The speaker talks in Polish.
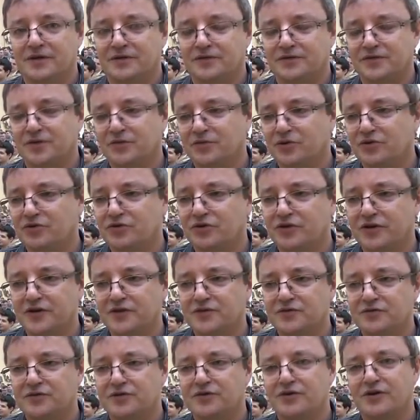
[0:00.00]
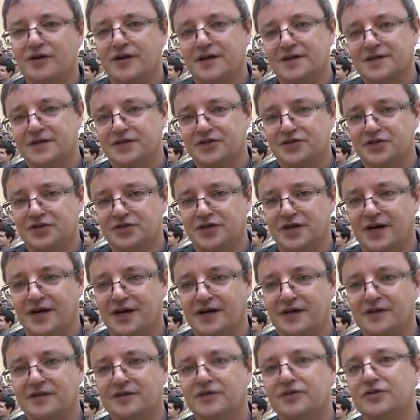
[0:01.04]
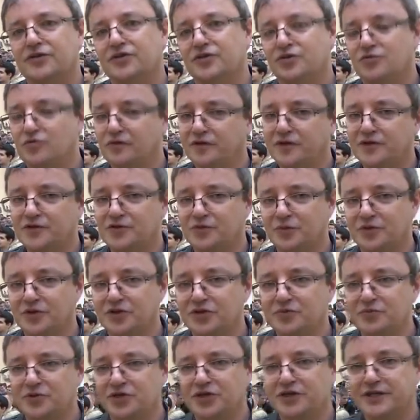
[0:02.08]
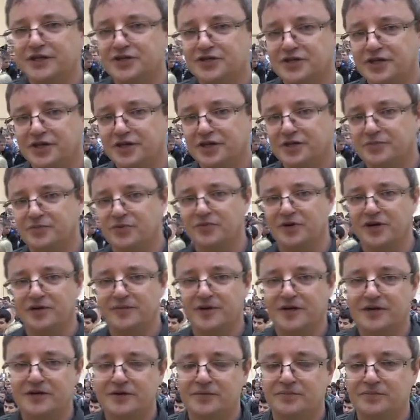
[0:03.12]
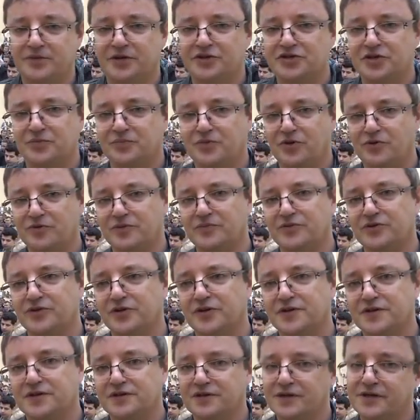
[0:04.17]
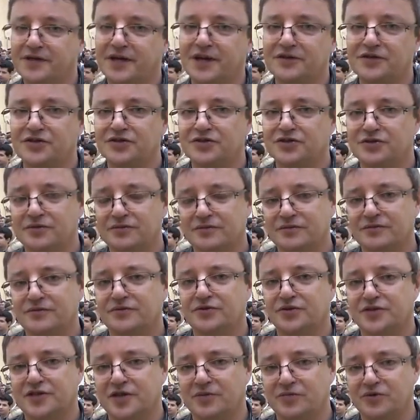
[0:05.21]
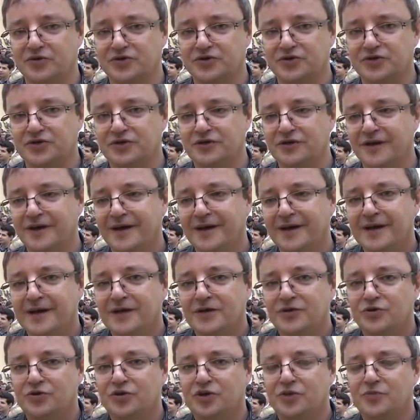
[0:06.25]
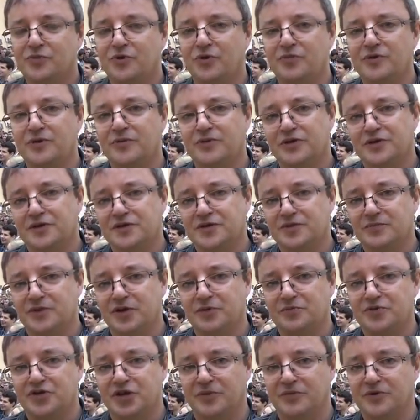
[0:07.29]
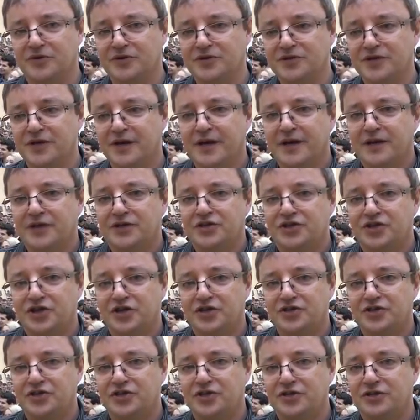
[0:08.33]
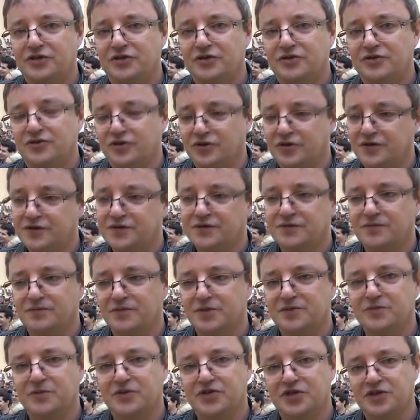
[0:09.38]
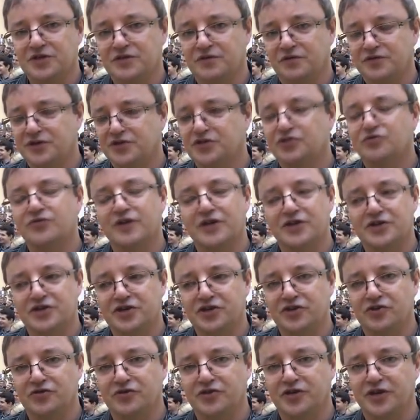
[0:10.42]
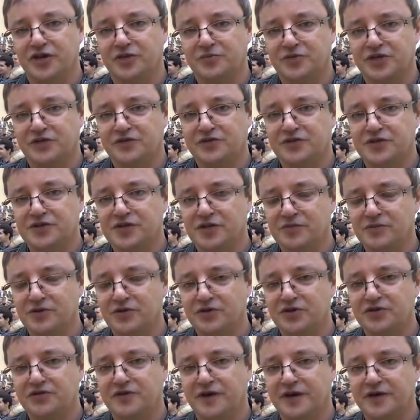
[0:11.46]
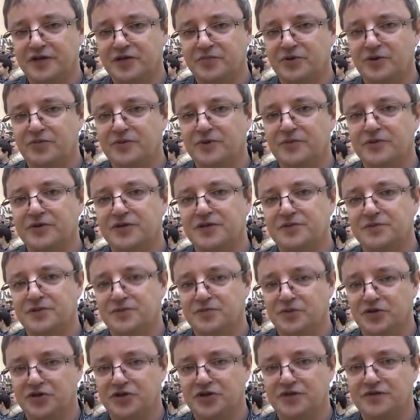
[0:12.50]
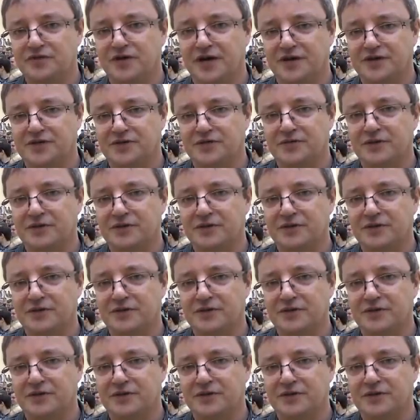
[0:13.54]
W tym roku organizuje go klasa 3A i głównie skupiliśmy się na czterech problemach. Pierwszy problem to jest kradzież tożsamości. Drugi problem to jest cyberprzemoc. Trzeci to jest bezpieczeństwo w sieci, uzależnienie od gier przede wszystkim. No i czwarty problem to jest bezpieczeństwo haseł.